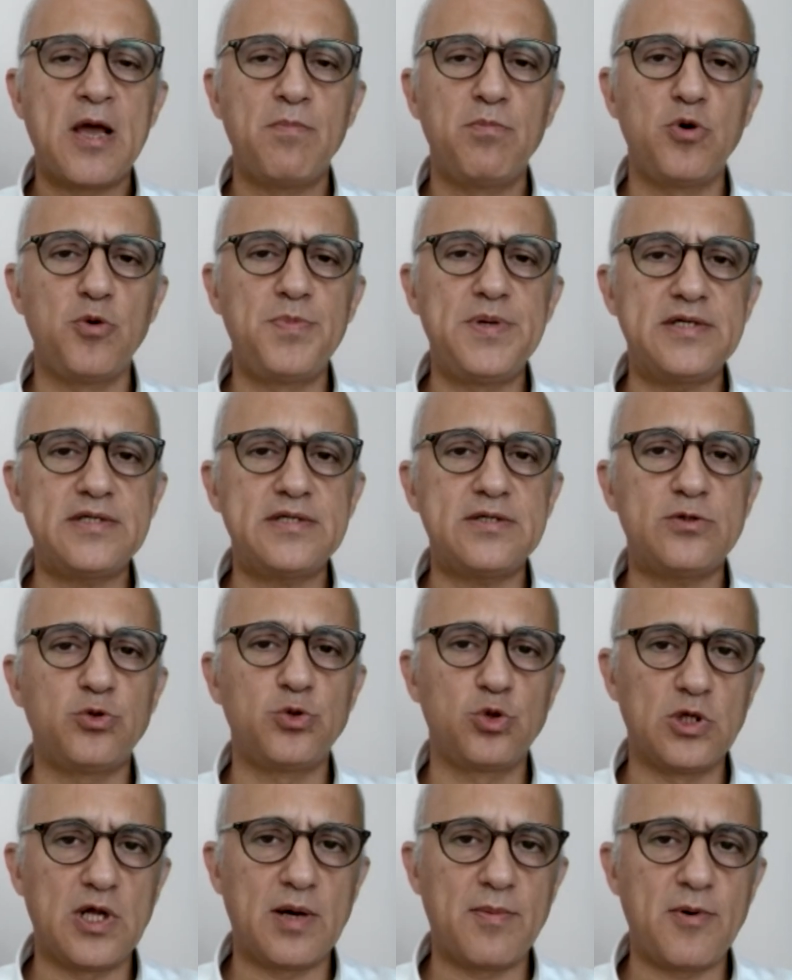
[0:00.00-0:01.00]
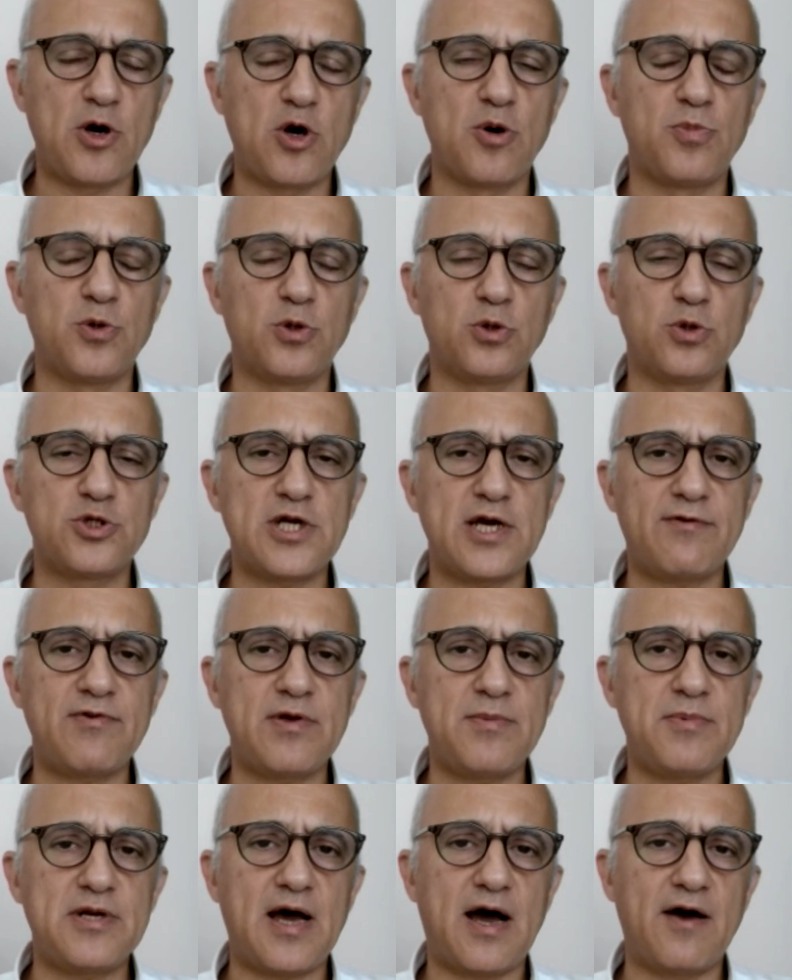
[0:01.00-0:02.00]
bu bir uygulama kopu olacak
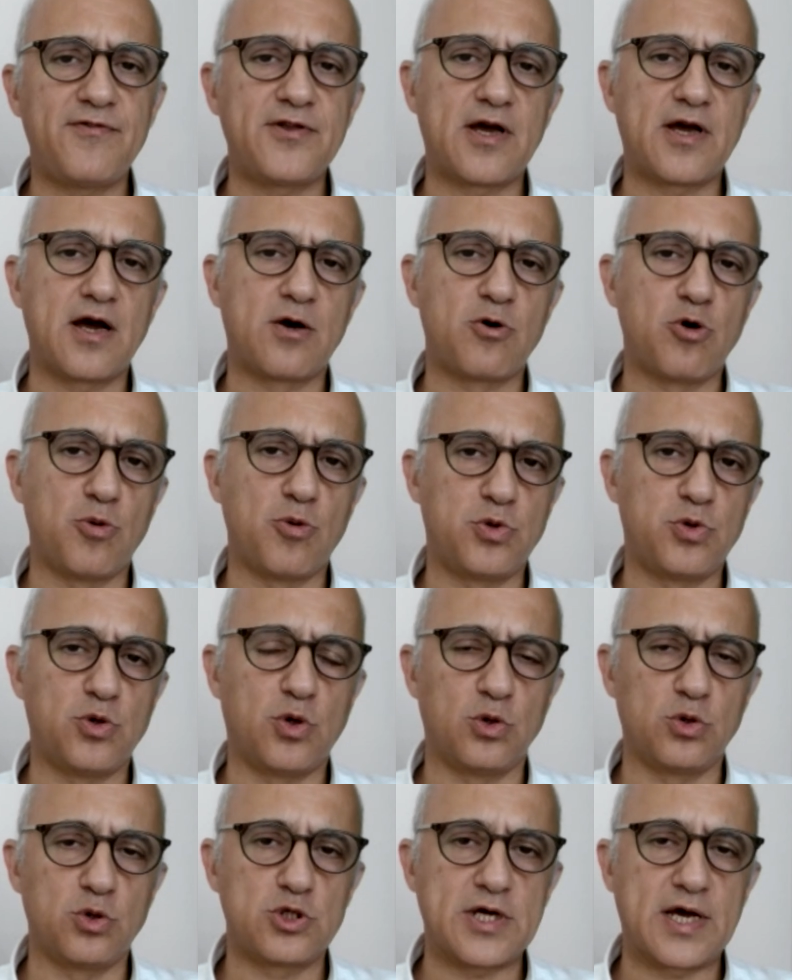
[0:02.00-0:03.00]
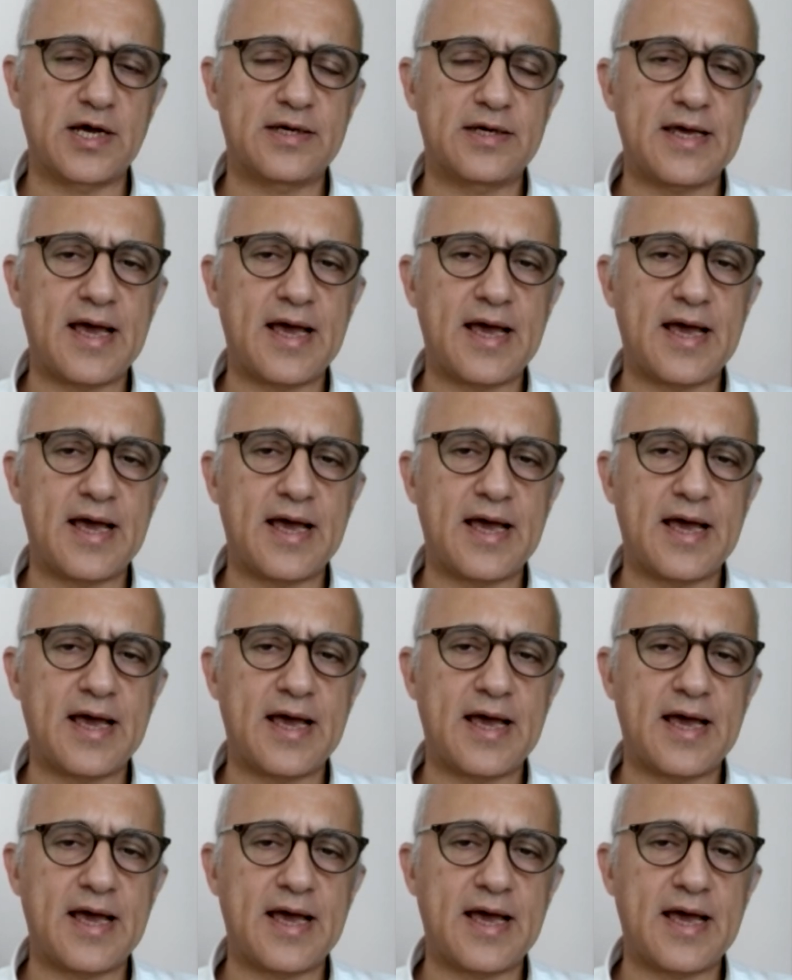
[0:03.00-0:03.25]
ve bir Afrika kopu olacak.